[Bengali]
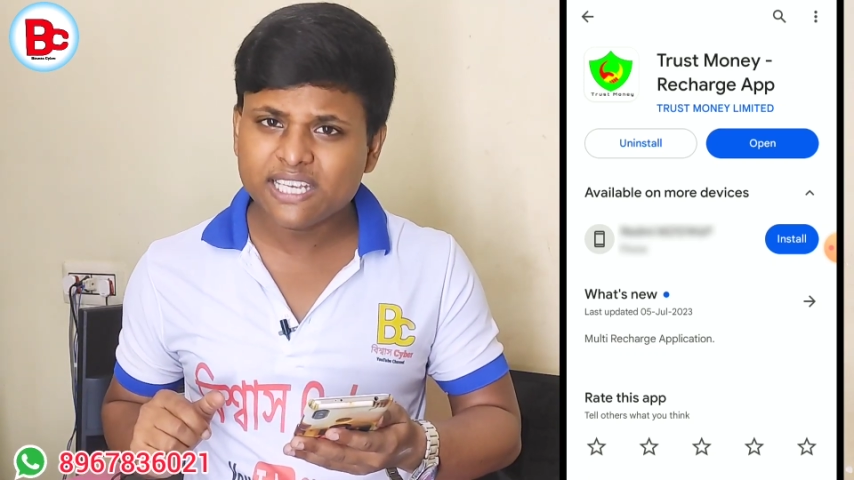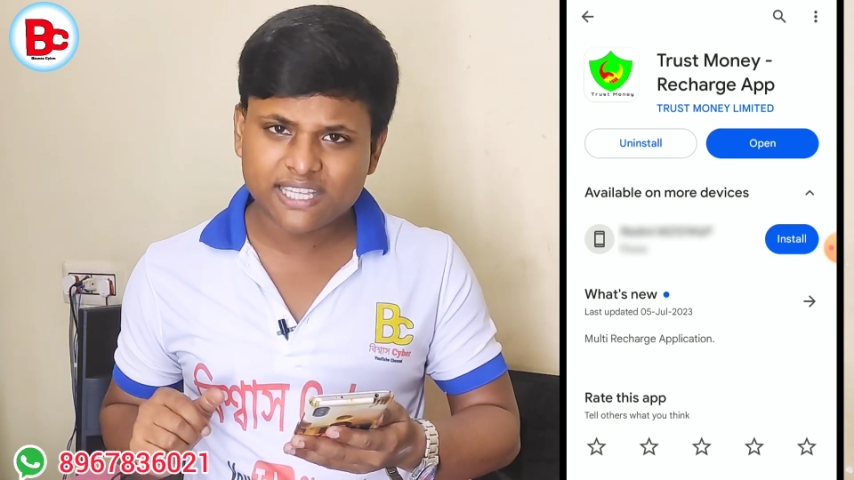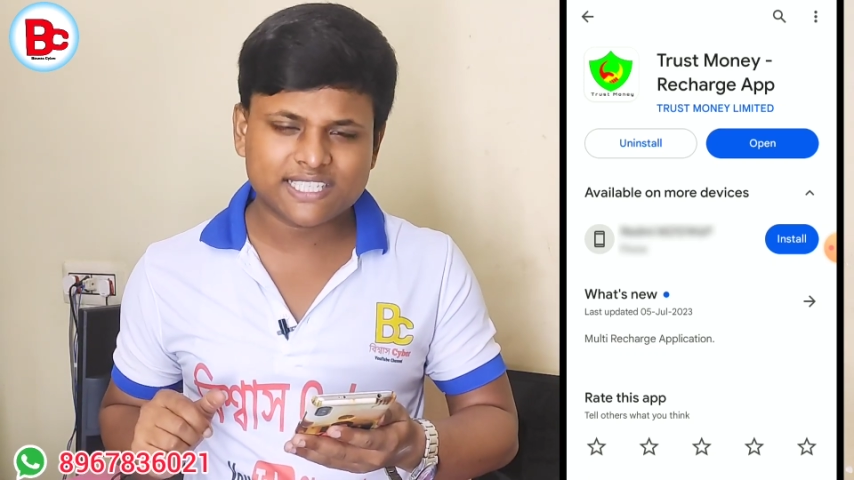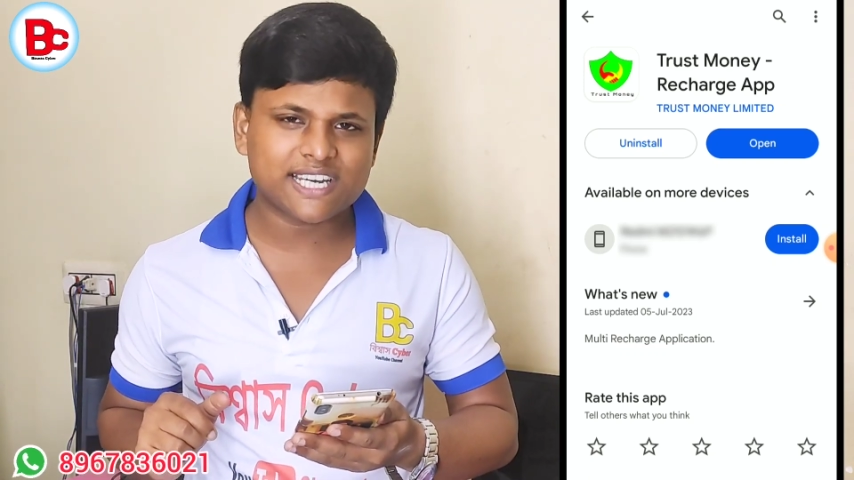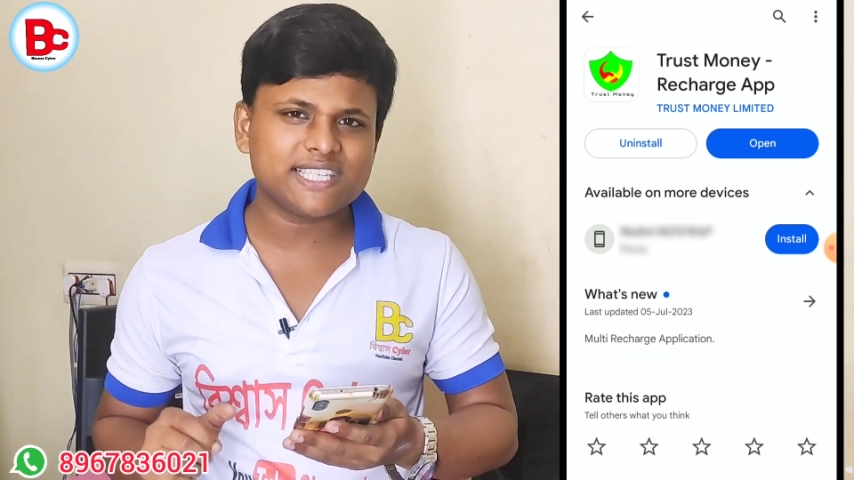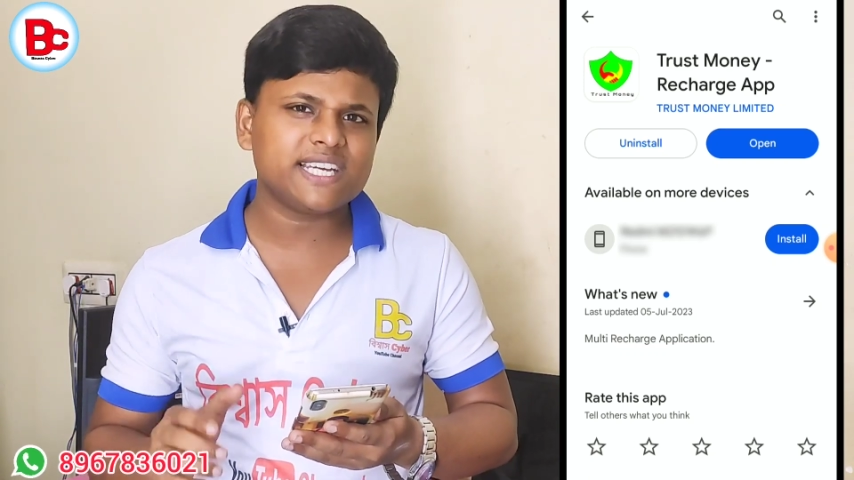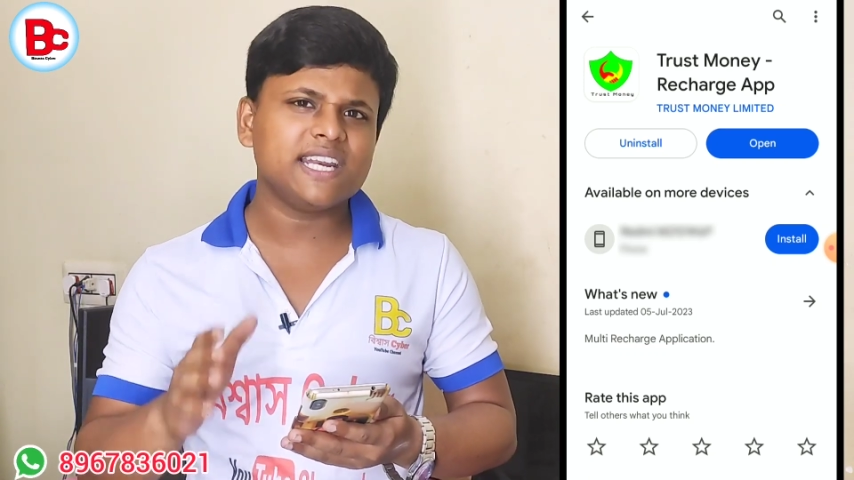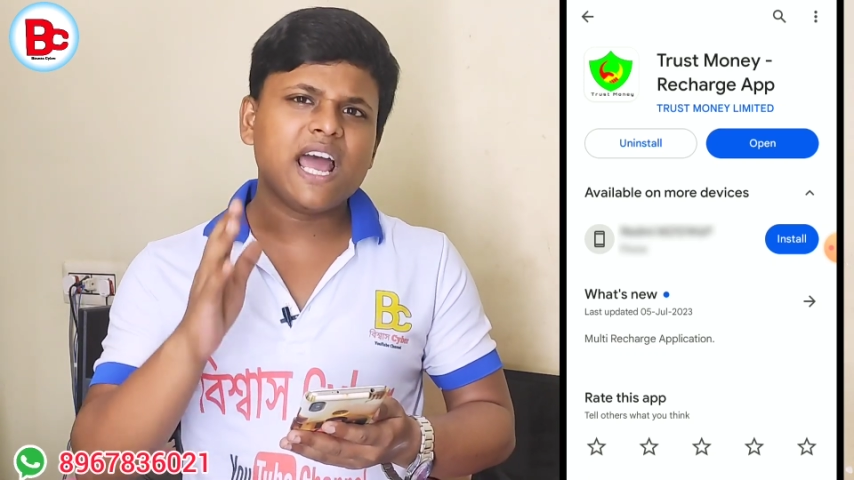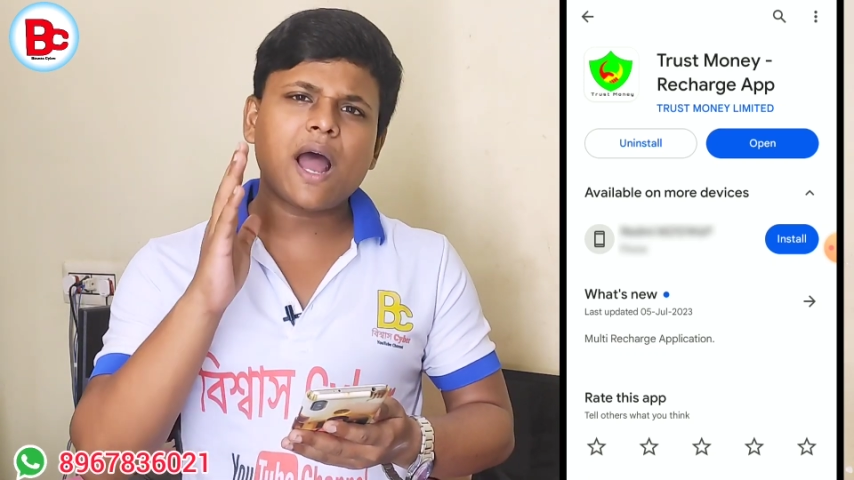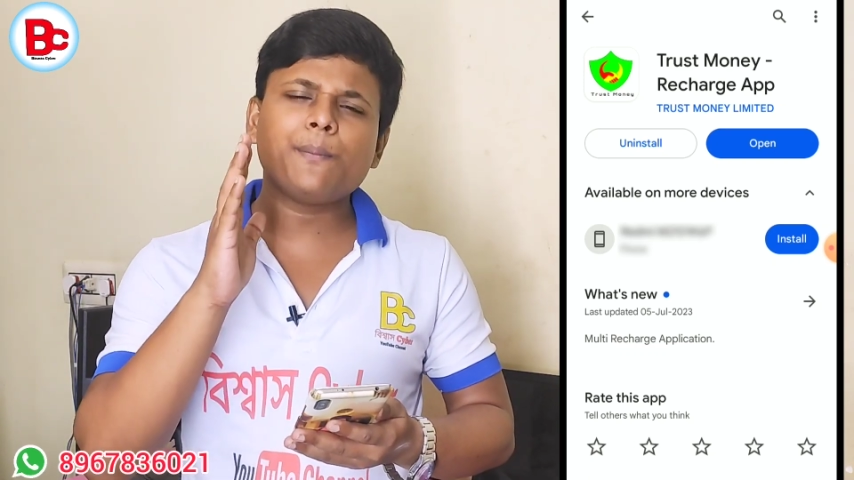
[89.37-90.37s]
নিতে চাইছেন
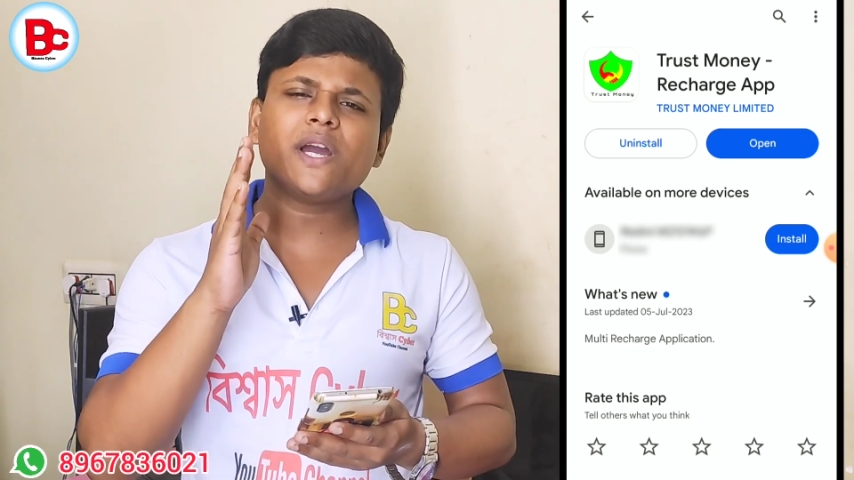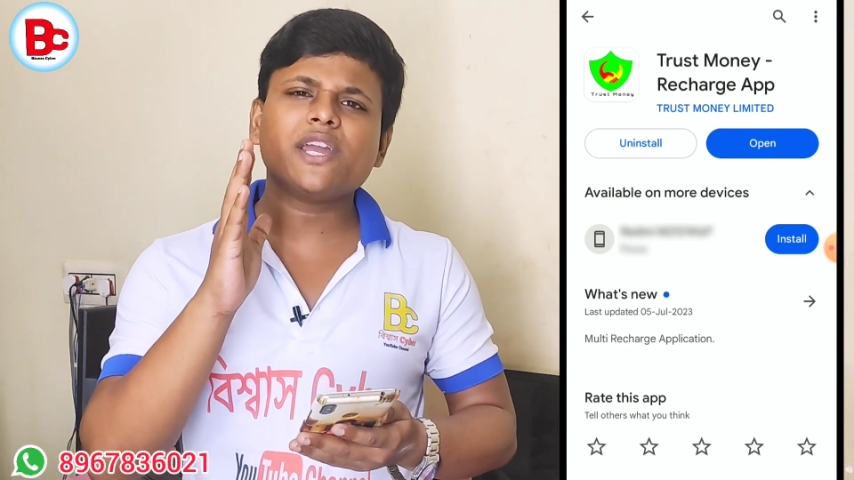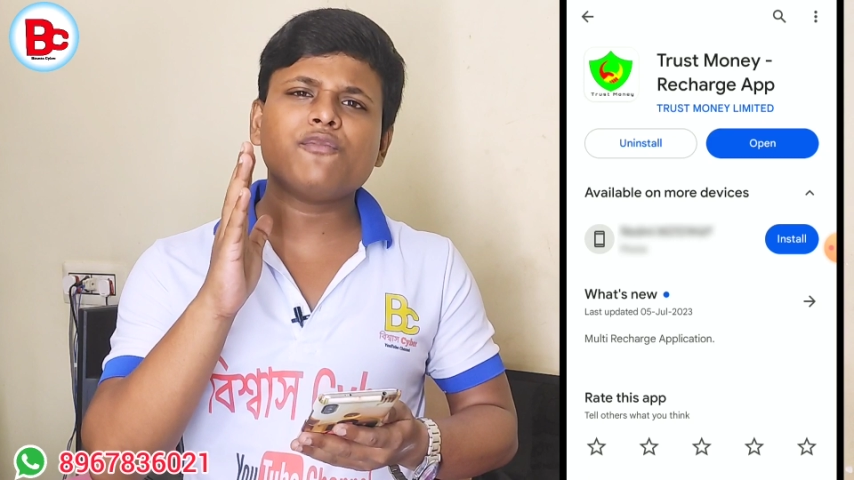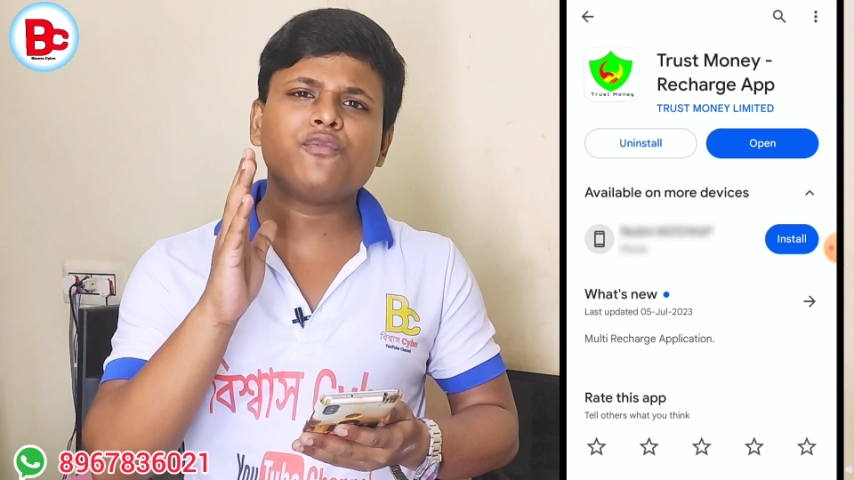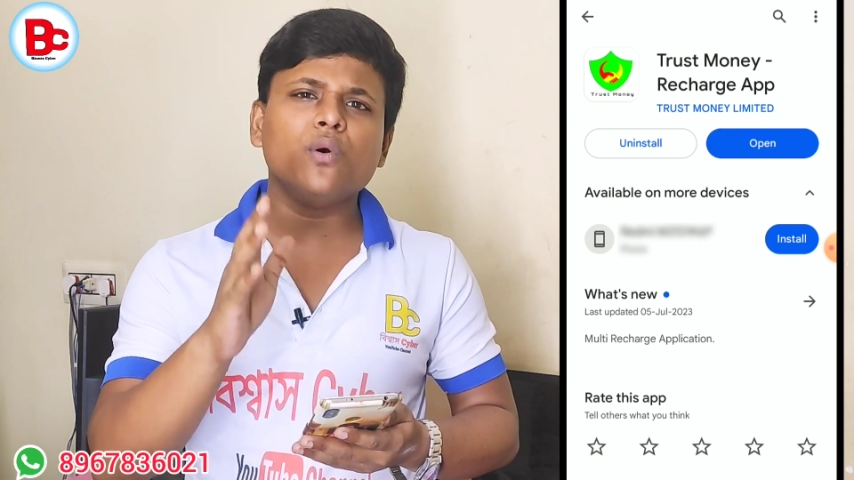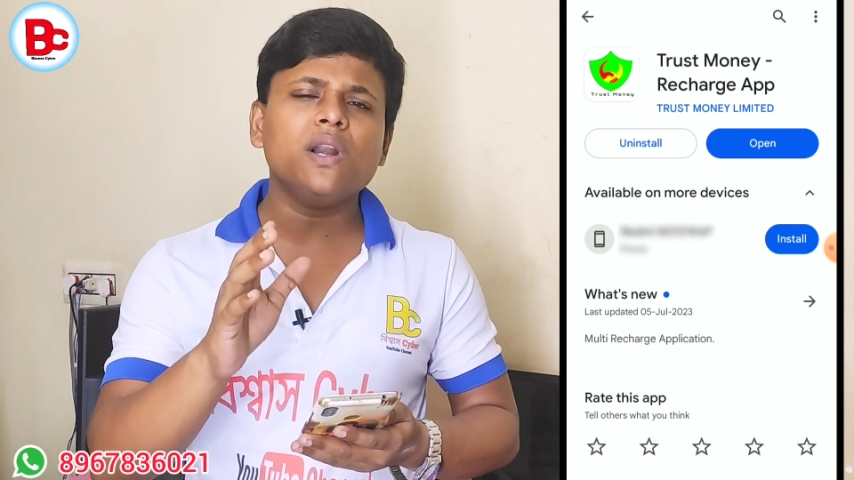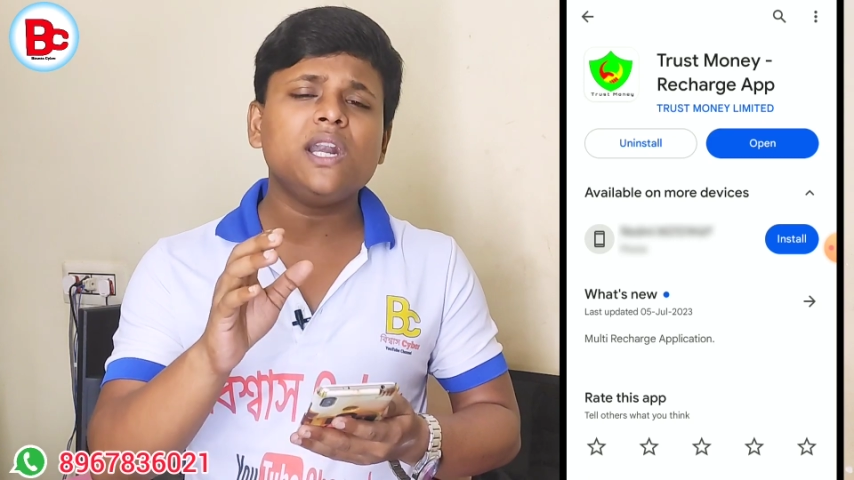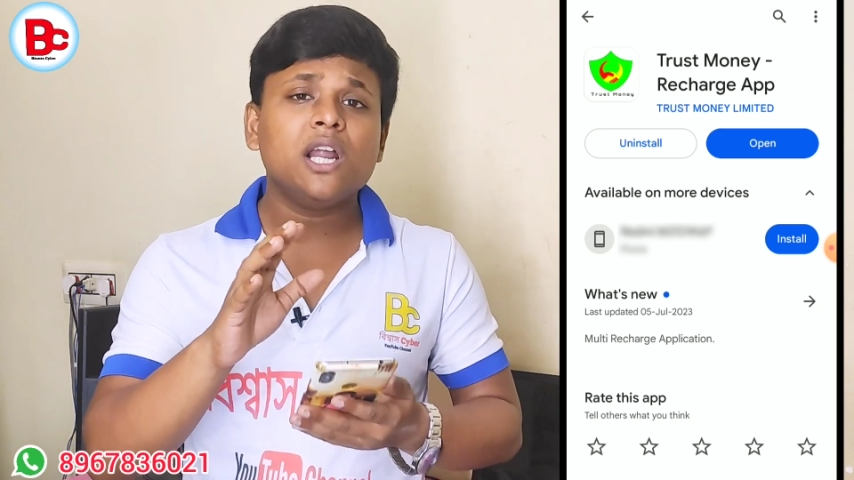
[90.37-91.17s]
আপনাকে ফুল